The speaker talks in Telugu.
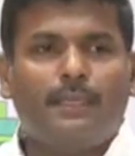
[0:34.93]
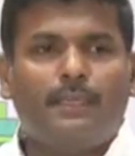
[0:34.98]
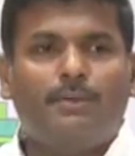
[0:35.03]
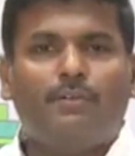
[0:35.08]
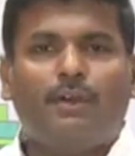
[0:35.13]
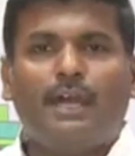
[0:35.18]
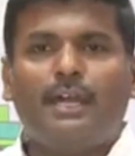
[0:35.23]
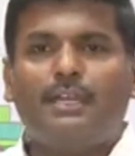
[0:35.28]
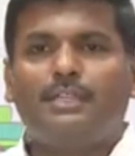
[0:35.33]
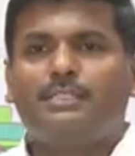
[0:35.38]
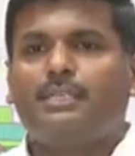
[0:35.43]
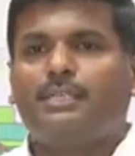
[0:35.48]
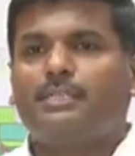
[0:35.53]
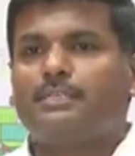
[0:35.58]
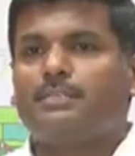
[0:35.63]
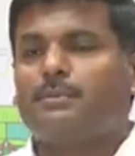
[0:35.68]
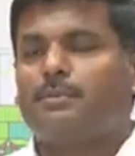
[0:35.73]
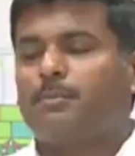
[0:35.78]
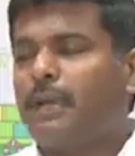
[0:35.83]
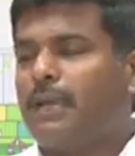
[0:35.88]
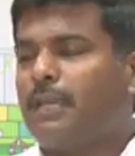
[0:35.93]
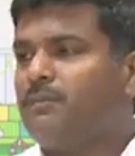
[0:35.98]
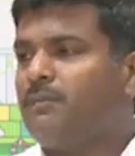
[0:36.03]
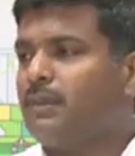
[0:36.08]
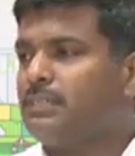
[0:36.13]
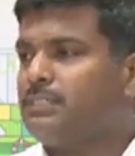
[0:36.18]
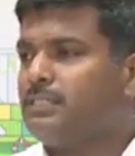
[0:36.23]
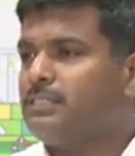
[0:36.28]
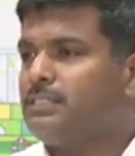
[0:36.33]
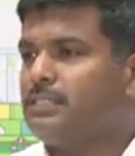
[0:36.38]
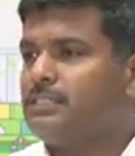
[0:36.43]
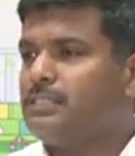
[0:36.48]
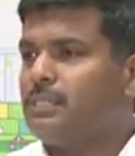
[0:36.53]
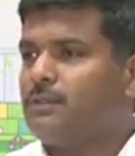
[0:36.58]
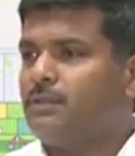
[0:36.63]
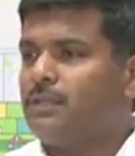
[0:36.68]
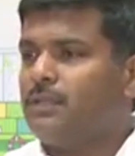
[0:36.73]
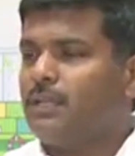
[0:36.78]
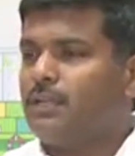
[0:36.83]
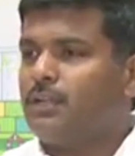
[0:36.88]
ఈ వైర్స్ మ్యానుఫ్యాక్చరింగ్
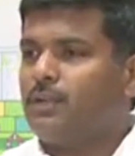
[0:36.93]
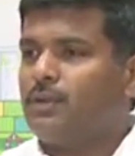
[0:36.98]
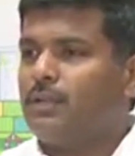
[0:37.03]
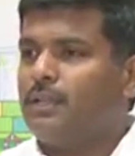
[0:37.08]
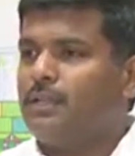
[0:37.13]
చేసేటువంటి దాంట్లో